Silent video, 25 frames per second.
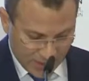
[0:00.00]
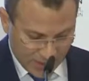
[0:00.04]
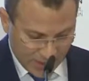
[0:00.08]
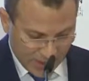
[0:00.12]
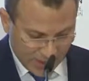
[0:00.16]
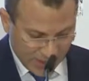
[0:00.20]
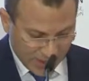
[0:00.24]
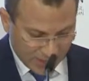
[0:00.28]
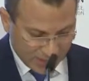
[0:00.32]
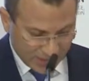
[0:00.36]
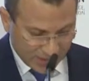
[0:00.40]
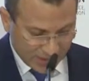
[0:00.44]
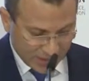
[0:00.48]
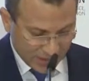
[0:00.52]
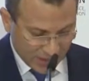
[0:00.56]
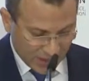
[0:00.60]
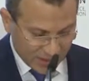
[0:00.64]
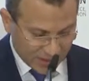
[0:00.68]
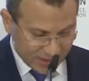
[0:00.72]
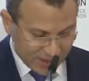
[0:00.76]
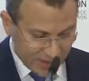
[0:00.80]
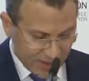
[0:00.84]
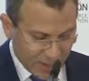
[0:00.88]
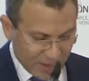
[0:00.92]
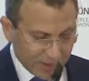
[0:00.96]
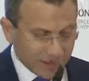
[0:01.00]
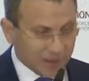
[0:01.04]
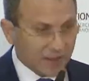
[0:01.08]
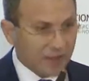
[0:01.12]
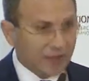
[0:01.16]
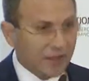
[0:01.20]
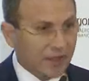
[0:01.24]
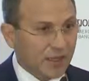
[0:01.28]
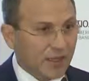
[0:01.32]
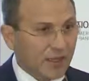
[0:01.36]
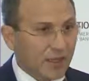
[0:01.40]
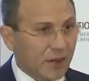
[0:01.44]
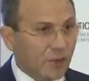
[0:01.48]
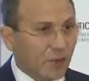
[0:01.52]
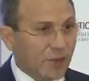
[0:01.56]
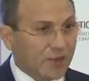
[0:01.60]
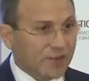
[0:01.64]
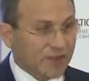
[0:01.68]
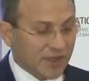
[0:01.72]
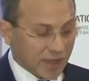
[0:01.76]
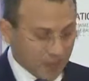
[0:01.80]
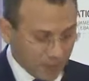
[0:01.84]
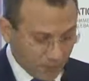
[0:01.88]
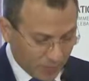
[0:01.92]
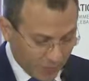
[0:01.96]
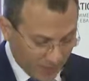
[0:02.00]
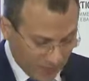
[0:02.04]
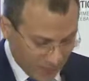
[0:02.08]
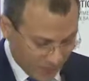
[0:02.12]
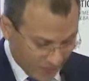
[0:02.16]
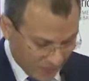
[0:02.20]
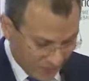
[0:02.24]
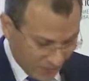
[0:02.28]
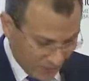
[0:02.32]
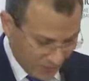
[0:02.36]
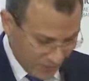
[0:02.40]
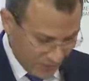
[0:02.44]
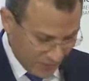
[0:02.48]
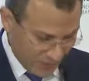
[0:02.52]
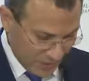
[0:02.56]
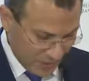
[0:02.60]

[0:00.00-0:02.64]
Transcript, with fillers: إلى الدراسات والتطبيق